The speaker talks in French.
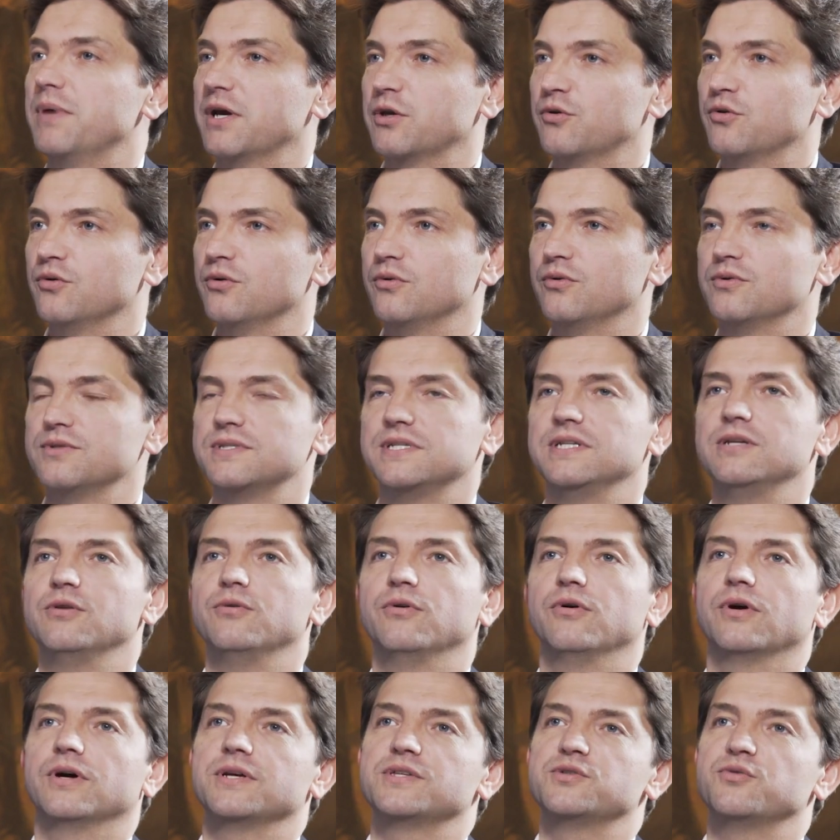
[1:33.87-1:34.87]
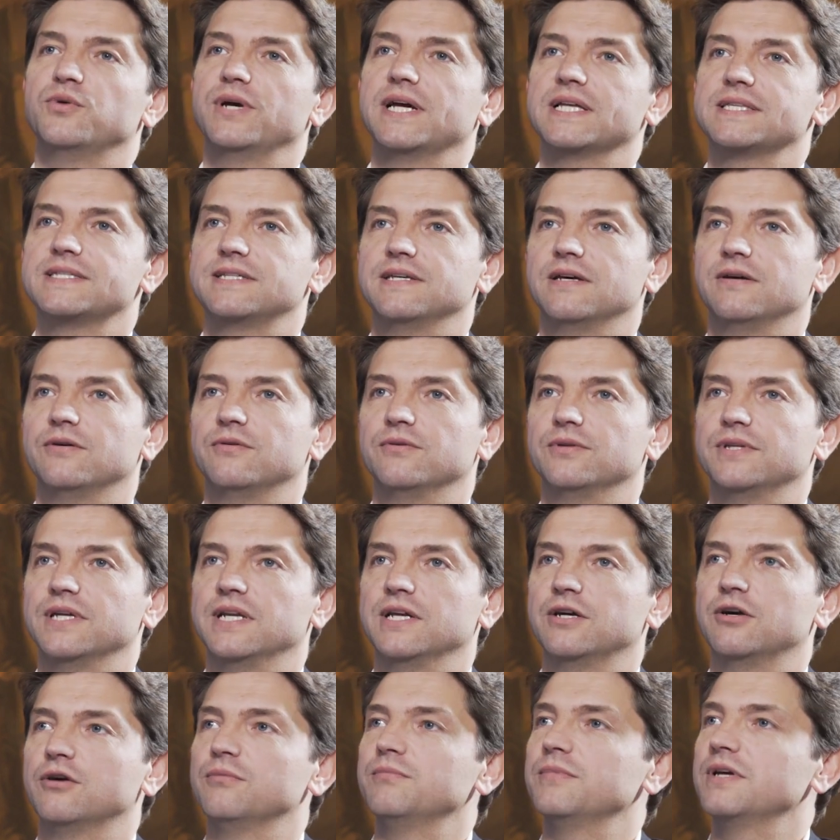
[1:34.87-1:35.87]
pas que, aussi le réseau hertzien
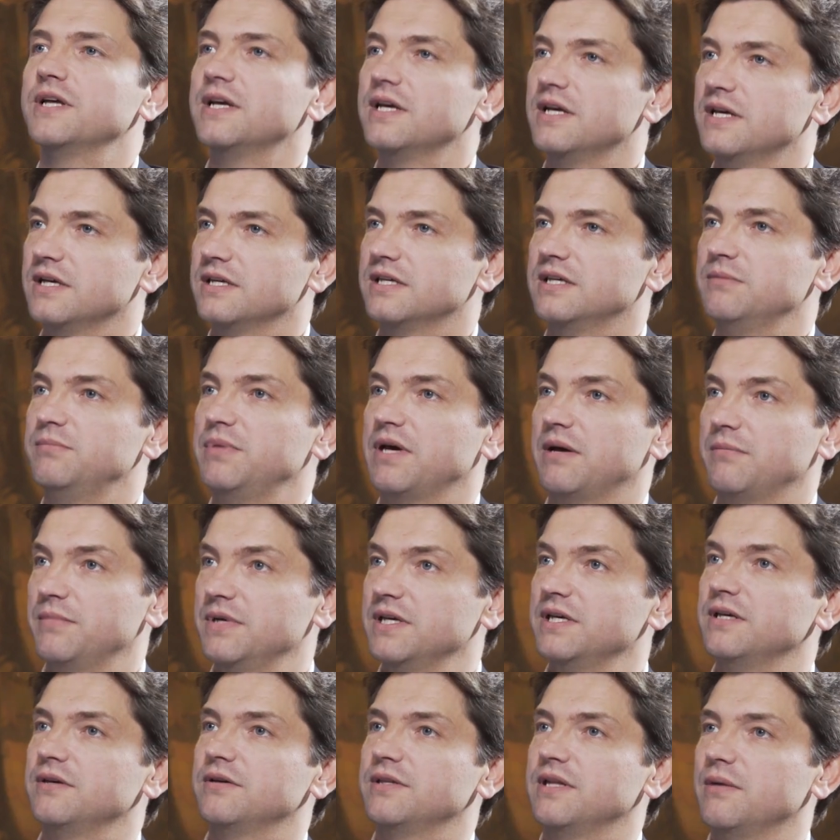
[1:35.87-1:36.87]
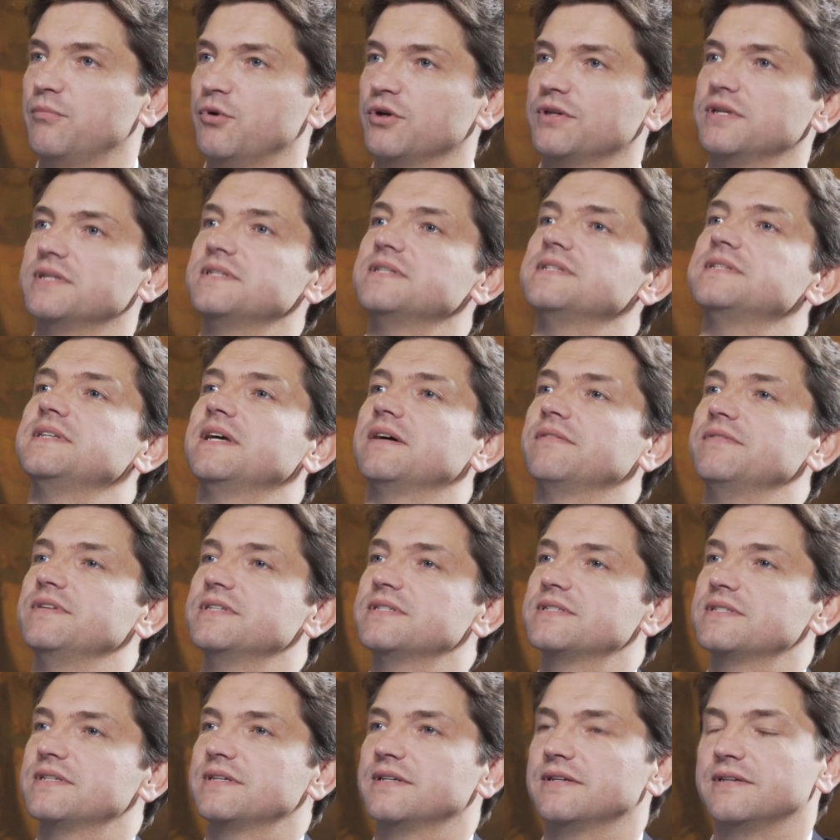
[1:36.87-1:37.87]
télécom qui permet d'apporter ces
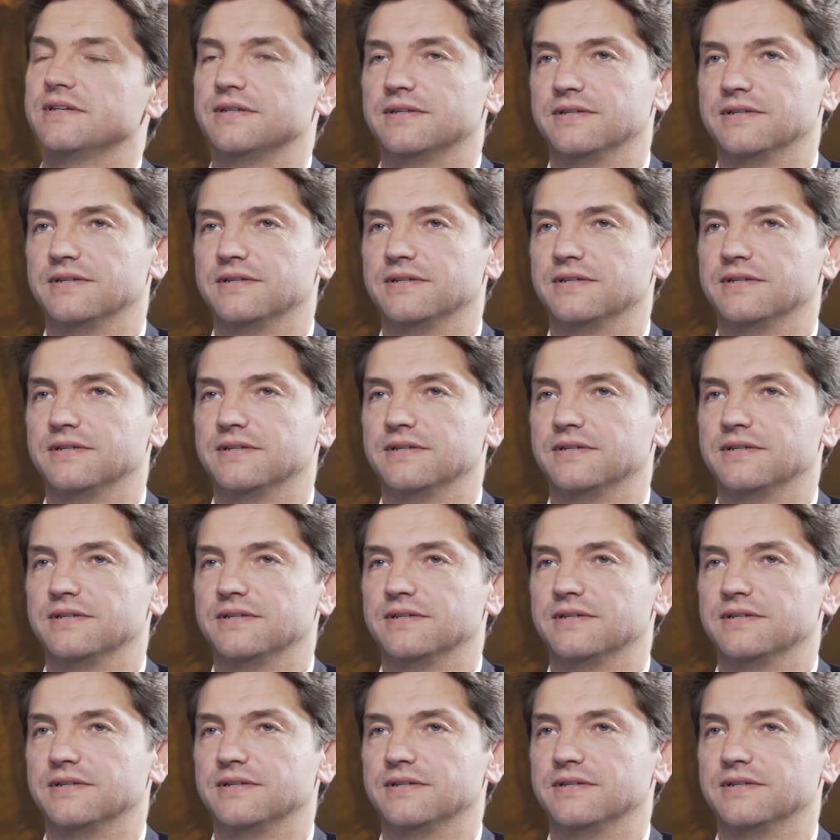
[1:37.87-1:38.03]
services.